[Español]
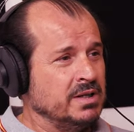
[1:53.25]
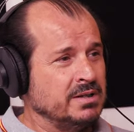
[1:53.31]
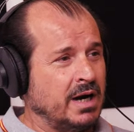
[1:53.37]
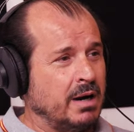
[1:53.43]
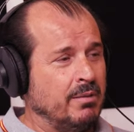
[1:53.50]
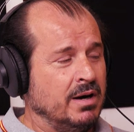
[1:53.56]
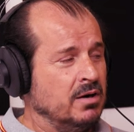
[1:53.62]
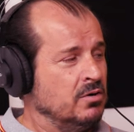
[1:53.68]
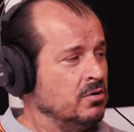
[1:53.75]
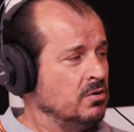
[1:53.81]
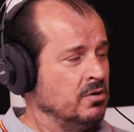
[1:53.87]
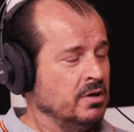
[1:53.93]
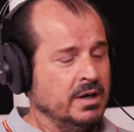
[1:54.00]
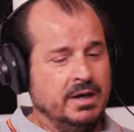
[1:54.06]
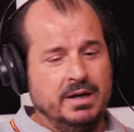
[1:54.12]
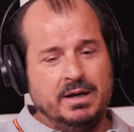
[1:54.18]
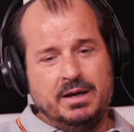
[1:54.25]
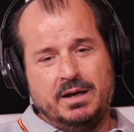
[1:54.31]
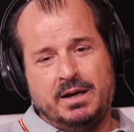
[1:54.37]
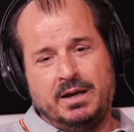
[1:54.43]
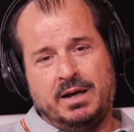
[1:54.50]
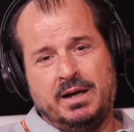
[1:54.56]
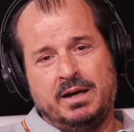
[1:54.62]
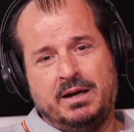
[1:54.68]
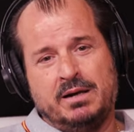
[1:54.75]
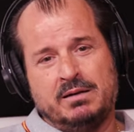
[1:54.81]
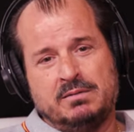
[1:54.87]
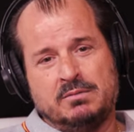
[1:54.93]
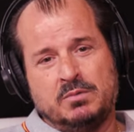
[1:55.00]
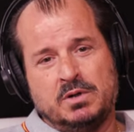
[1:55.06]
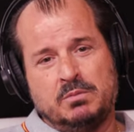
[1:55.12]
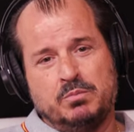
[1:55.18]
mi trabajo en,
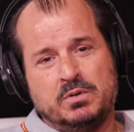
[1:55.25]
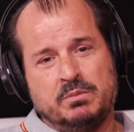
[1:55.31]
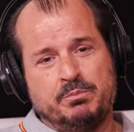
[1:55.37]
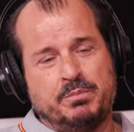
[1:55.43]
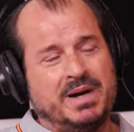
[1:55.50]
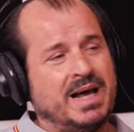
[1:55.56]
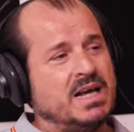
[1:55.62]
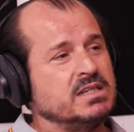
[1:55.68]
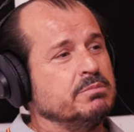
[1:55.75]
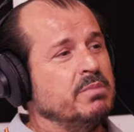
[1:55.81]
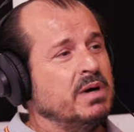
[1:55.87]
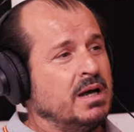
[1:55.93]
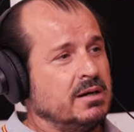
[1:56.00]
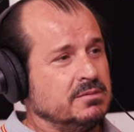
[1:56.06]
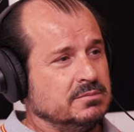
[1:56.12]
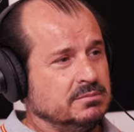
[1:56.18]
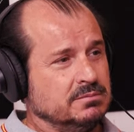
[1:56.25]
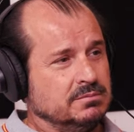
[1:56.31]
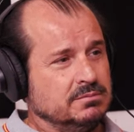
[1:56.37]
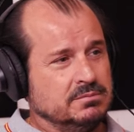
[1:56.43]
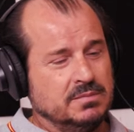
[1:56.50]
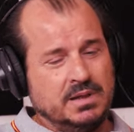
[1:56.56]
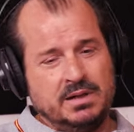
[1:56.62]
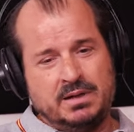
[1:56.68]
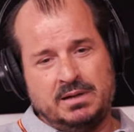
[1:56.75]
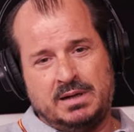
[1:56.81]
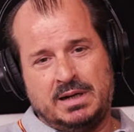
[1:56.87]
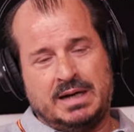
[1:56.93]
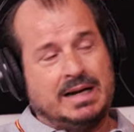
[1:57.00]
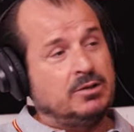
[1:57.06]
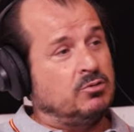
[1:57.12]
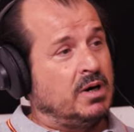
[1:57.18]
bueno, pues plasmar eh, la
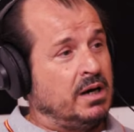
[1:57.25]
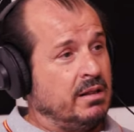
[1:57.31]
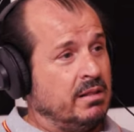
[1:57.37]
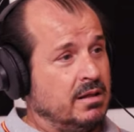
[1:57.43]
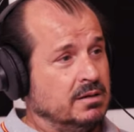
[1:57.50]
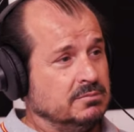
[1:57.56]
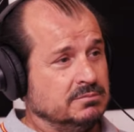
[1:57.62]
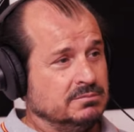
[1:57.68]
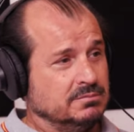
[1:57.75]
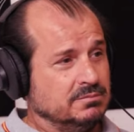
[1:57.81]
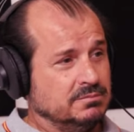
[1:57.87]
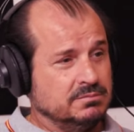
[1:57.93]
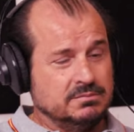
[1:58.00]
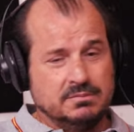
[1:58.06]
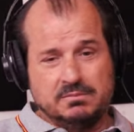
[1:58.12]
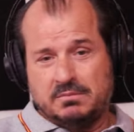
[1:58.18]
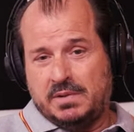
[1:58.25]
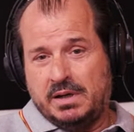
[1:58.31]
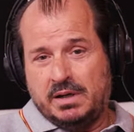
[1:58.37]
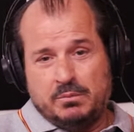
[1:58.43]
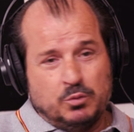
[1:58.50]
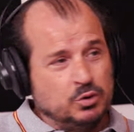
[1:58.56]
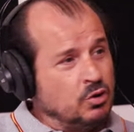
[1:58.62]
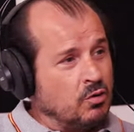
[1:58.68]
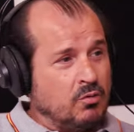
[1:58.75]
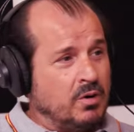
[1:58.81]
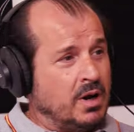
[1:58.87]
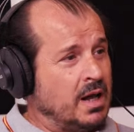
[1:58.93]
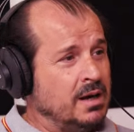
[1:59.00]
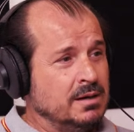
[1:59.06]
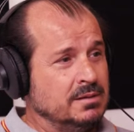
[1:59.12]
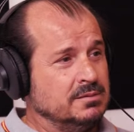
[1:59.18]
naturaleza, el mundo
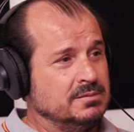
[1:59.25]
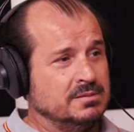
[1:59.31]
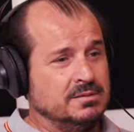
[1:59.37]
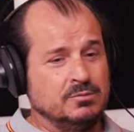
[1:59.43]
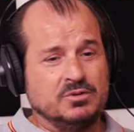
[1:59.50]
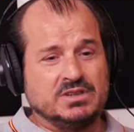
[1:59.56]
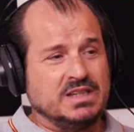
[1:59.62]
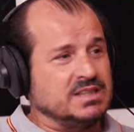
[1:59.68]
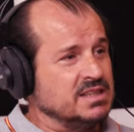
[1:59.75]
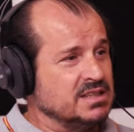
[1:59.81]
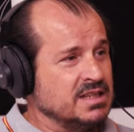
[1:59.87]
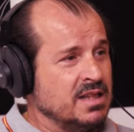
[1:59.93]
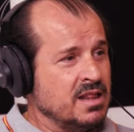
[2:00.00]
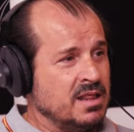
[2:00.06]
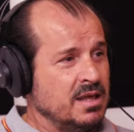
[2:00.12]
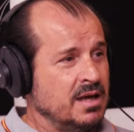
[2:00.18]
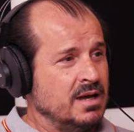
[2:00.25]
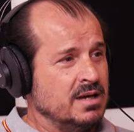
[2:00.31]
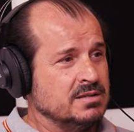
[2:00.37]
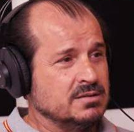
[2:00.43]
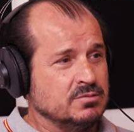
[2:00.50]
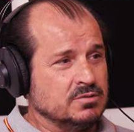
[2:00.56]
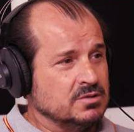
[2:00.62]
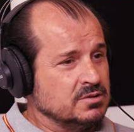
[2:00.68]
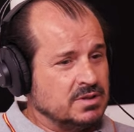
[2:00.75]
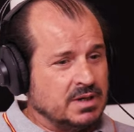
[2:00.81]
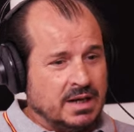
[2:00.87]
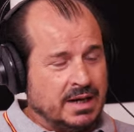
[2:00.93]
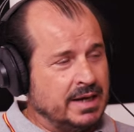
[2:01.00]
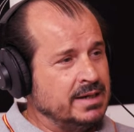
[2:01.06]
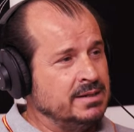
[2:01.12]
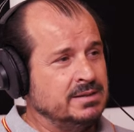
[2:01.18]
rural, nuestras esencias, nuestra
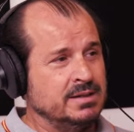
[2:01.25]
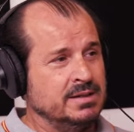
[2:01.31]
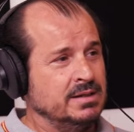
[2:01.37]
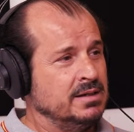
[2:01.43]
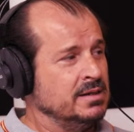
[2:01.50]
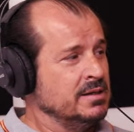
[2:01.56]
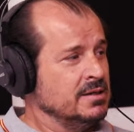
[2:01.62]
gente.